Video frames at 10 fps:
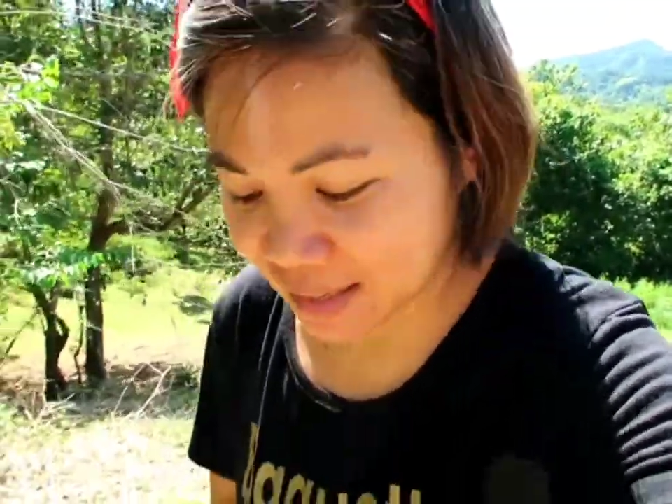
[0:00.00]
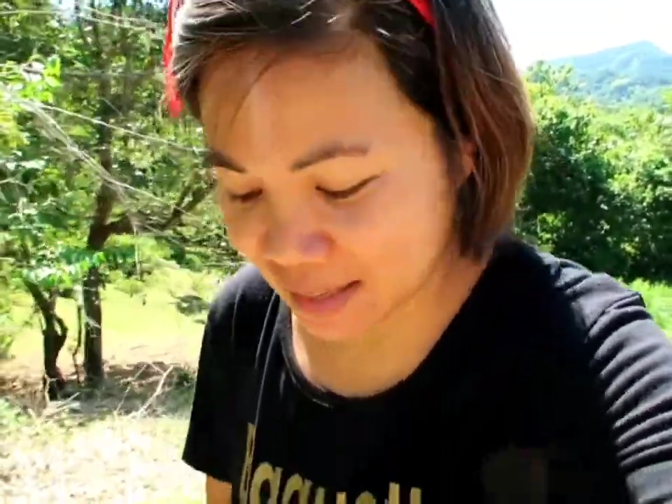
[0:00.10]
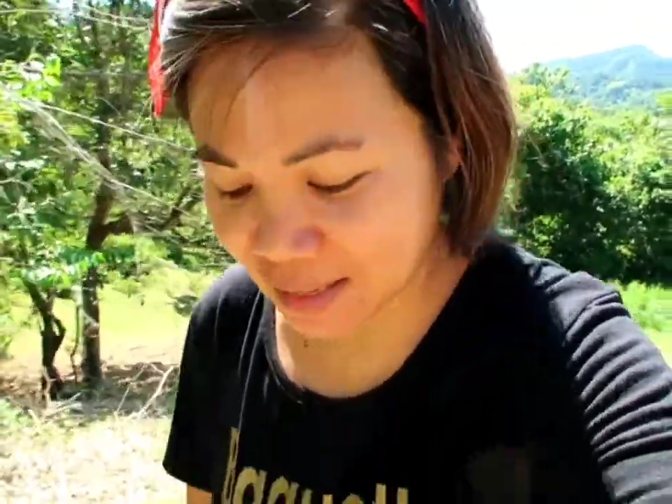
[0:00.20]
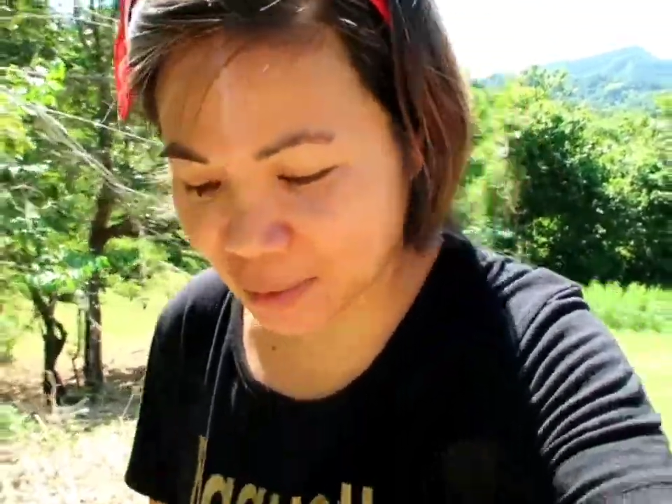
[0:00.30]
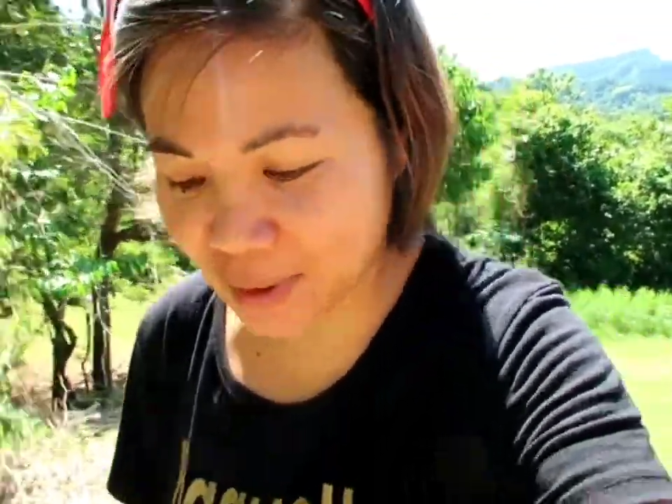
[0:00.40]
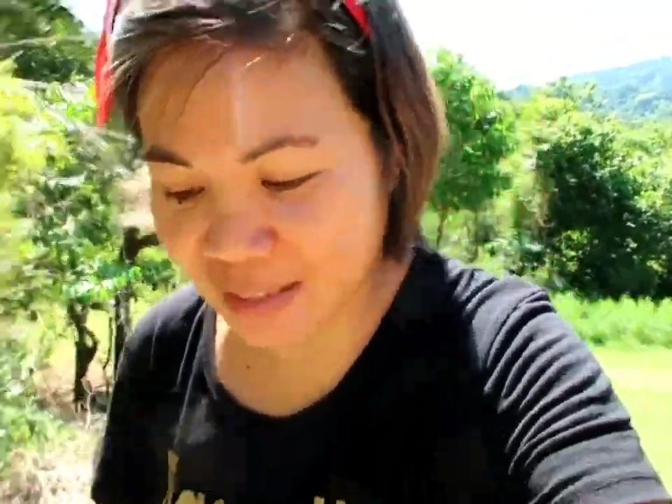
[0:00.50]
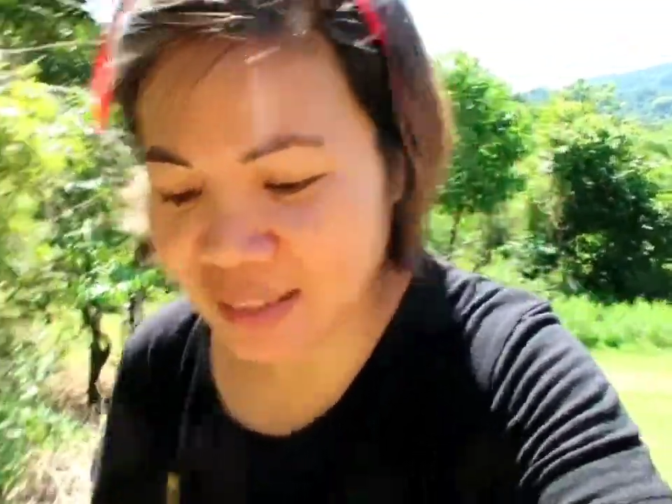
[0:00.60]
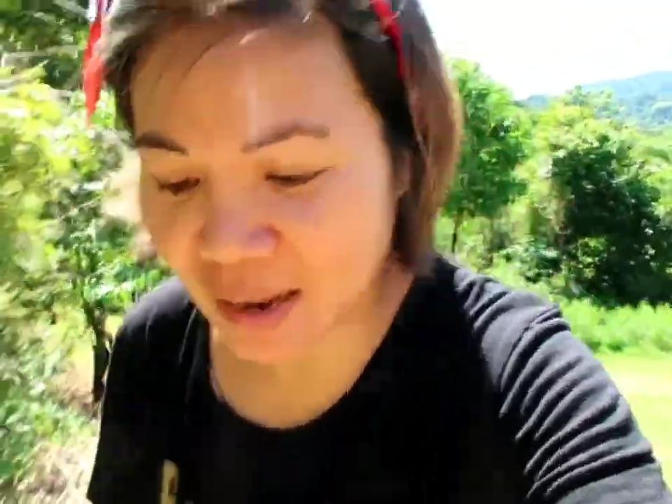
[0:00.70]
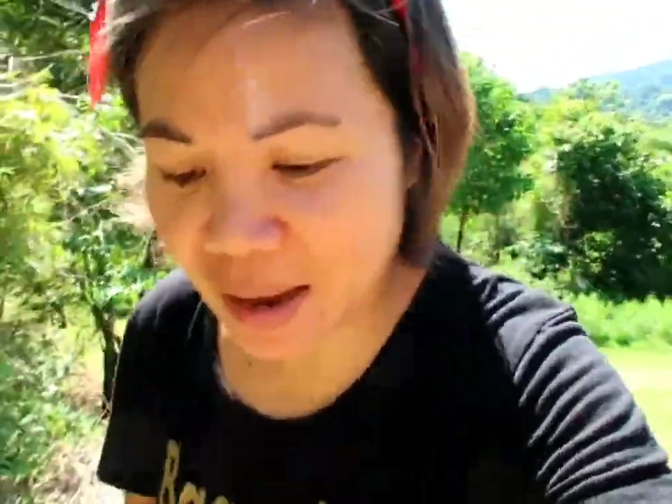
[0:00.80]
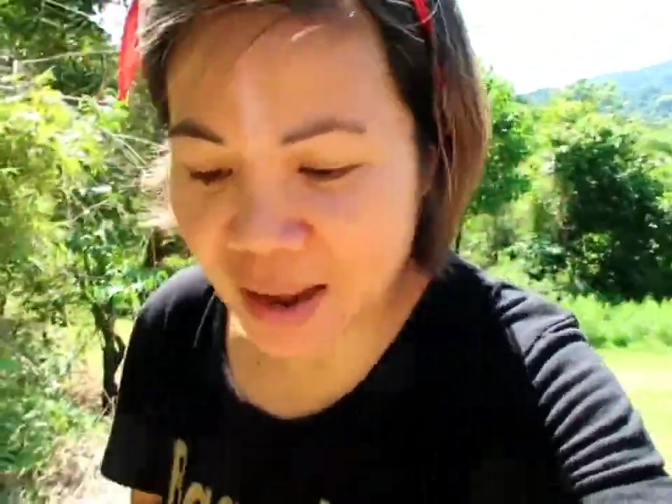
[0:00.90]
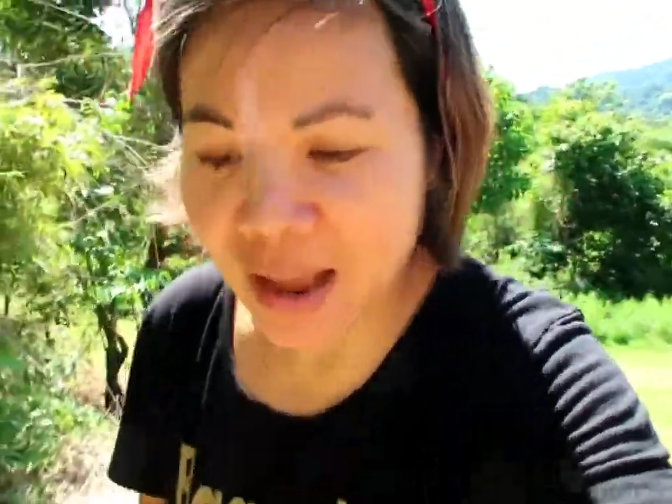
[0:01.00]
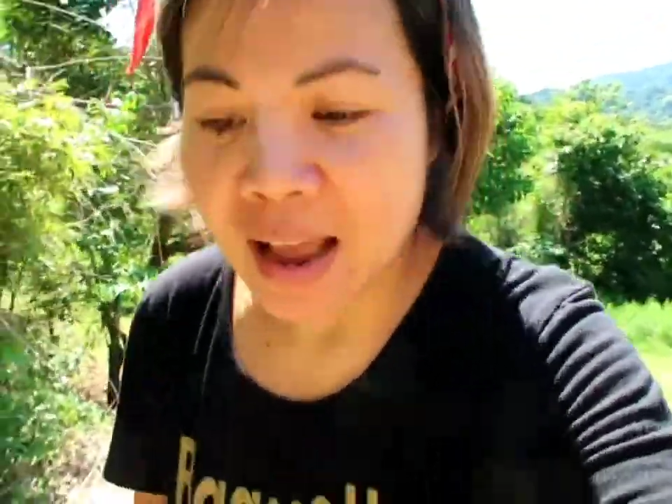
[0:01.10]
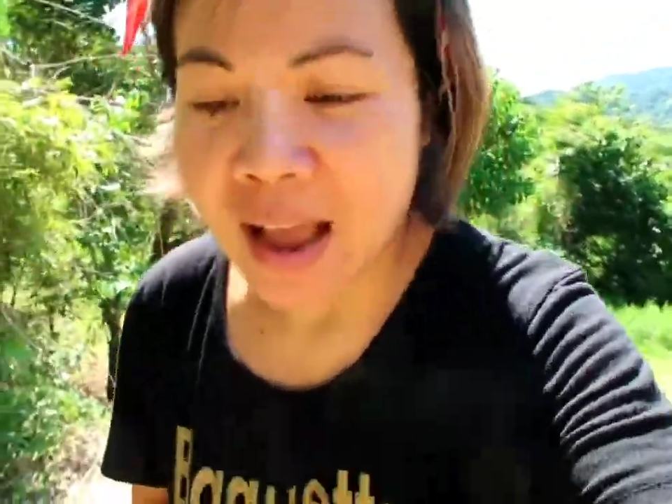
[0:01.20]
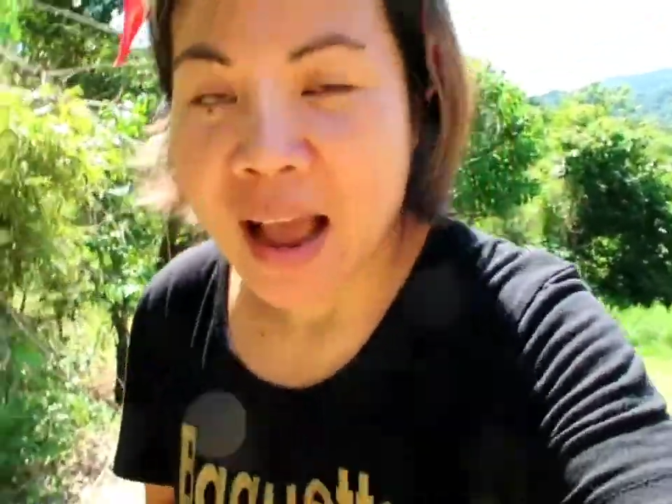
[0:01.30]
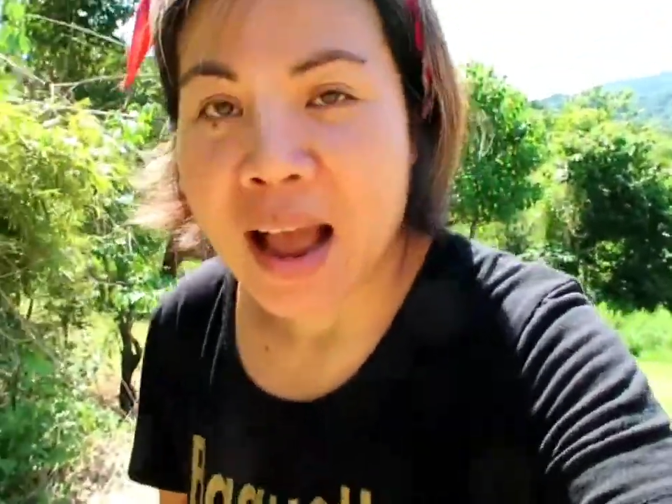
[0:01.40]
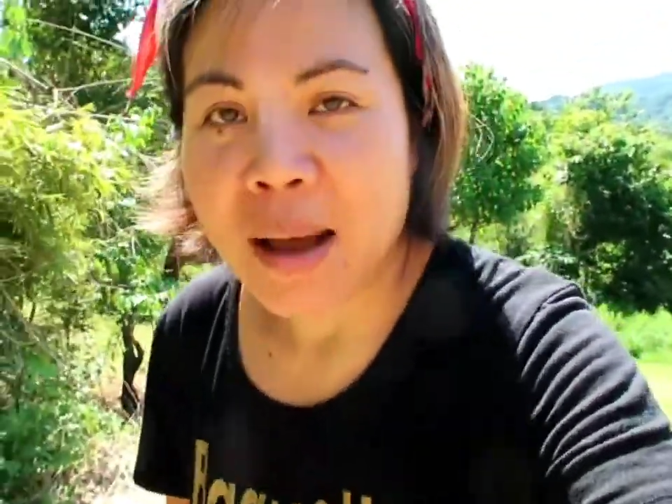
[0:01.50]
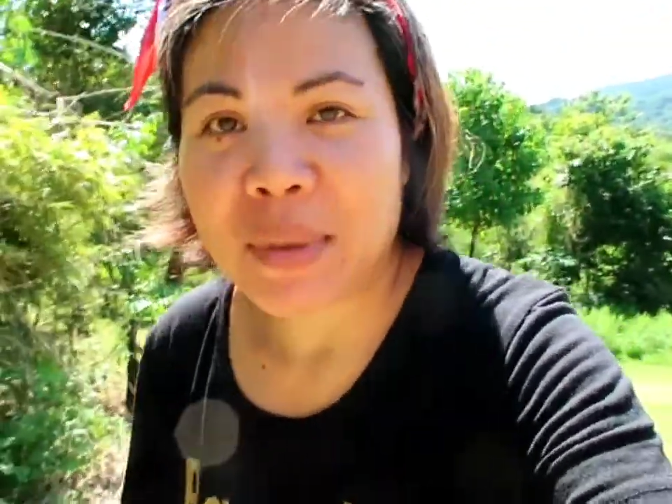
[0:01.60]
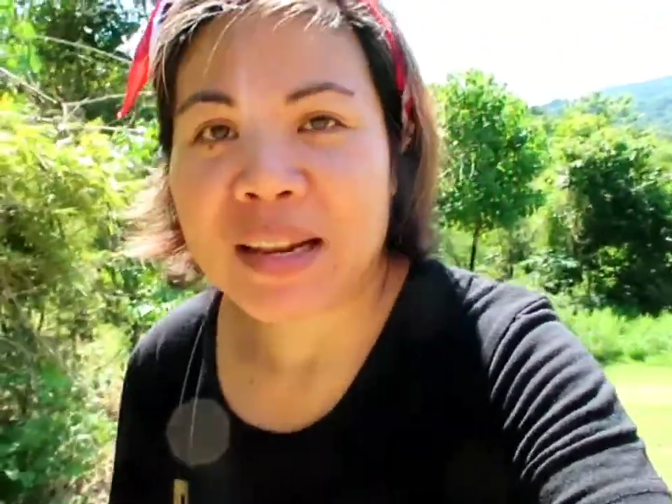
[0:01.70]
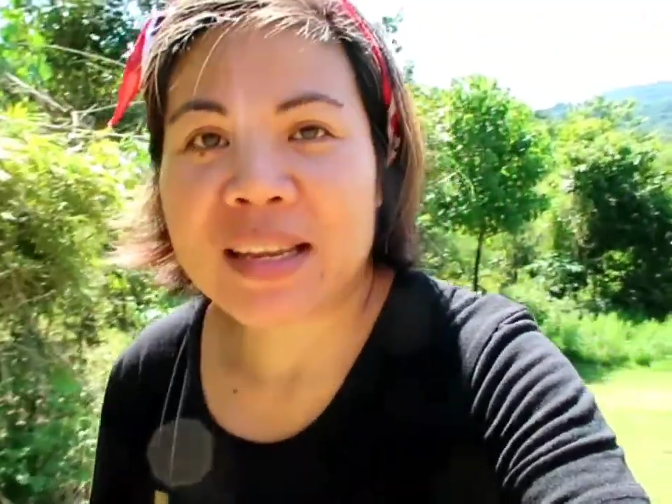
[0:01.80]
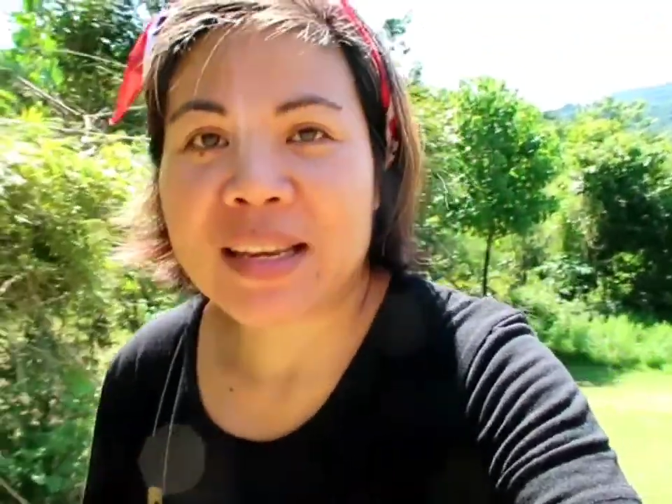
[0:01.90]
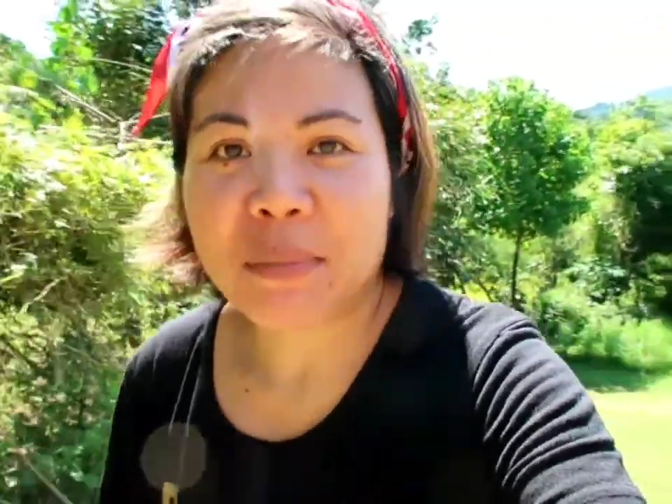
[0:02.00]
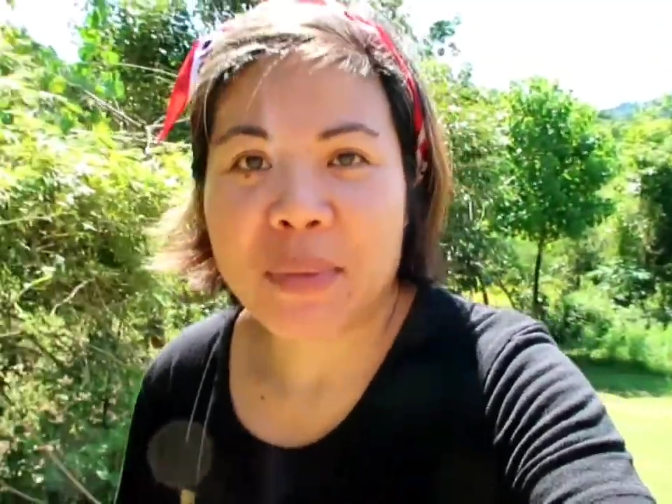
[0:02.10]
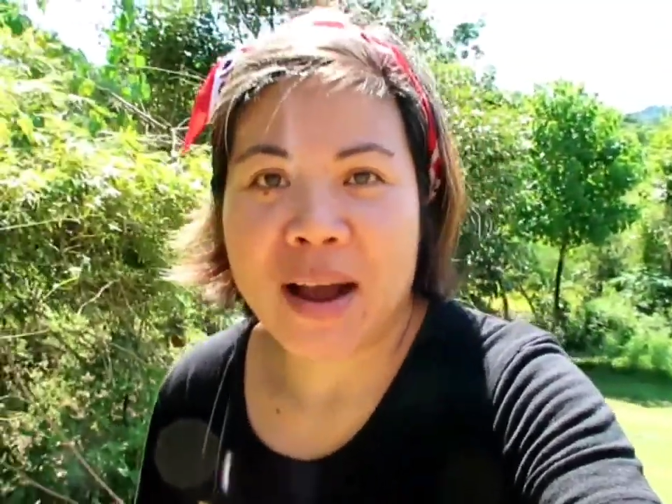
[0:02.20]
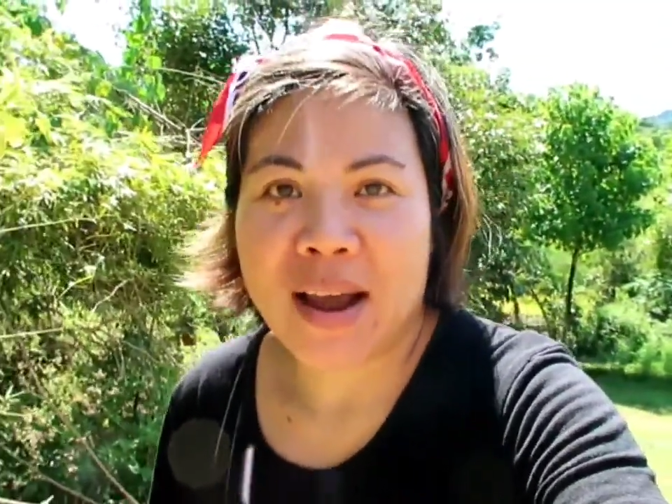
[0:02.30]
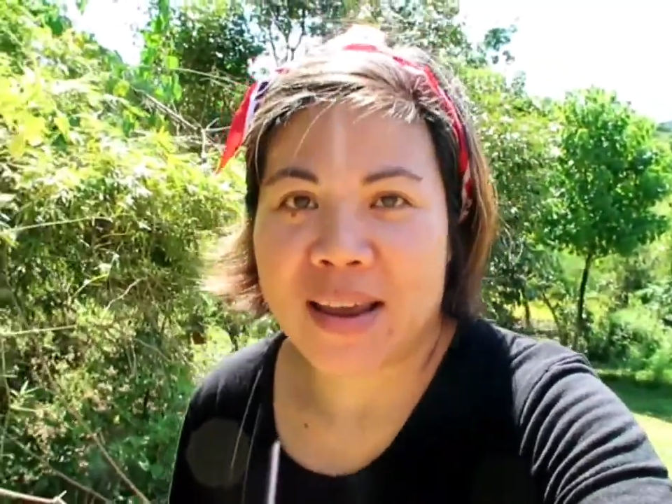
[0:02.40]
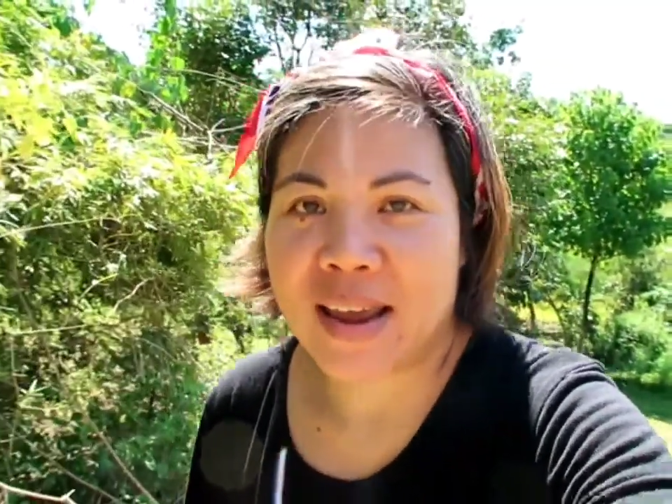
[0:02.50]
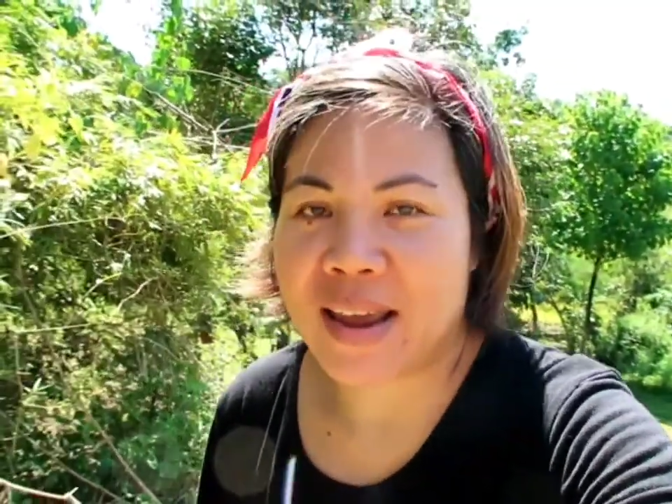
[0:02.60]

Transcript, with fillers: Dito lang sa paligid ng bahay.